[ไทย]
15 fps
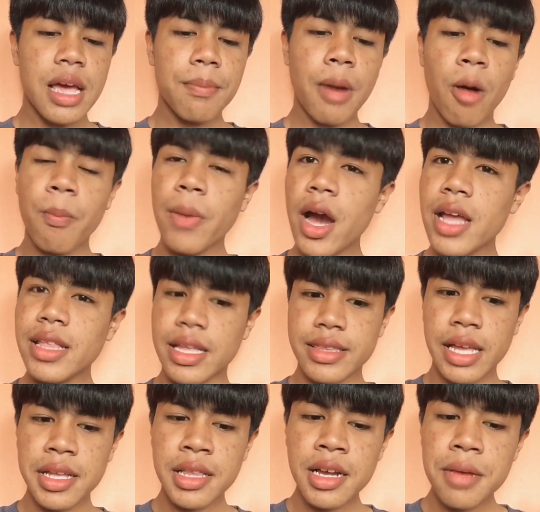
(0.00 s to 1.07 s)
เป่าเป้ยเนี่ย
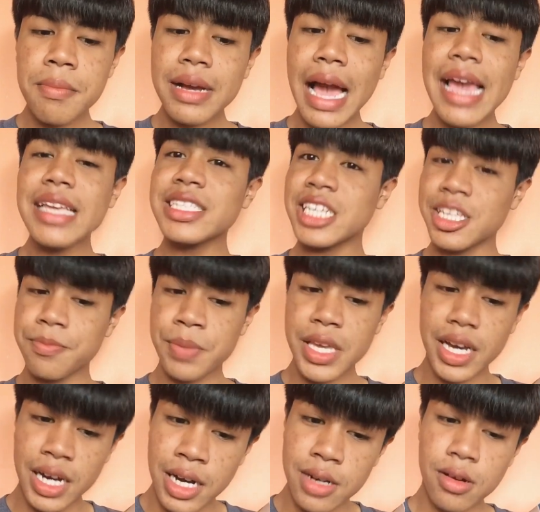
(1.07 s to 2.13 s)
ได้เริ่มใกล้ชิดพี่
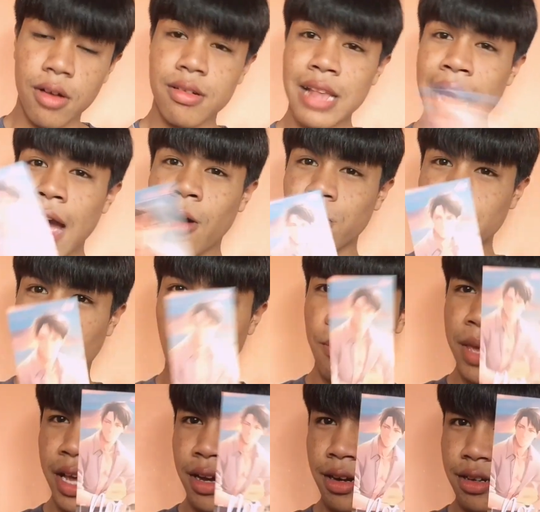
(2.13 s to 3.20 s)
เอิงของเราเนาะ
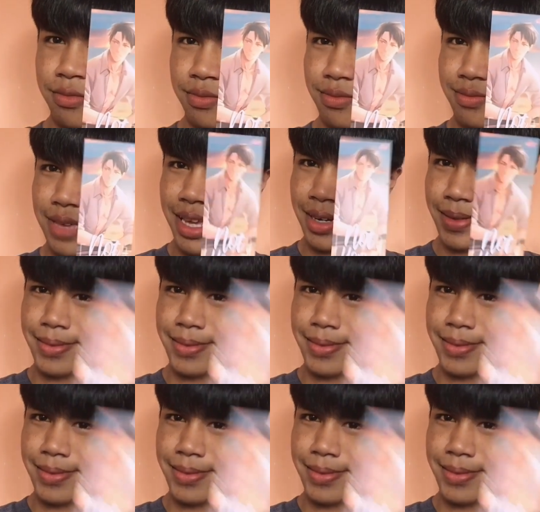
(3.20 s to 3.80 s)
พี่เอิงพี่เอิ